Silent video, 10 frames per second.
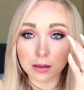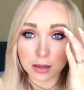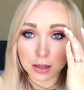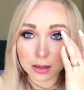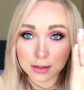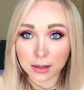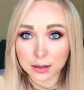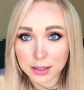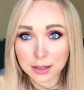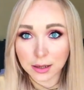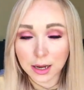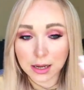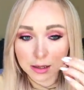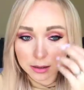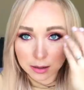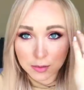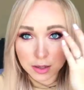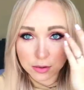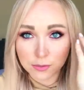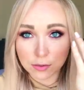и какие-то залысины реально когда
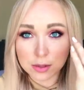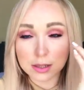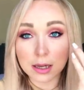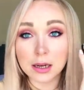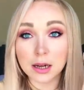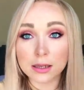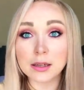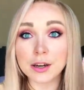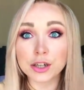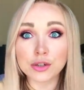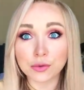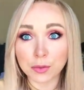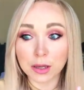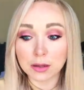ломаются, волосы стали гораздо реже у меня.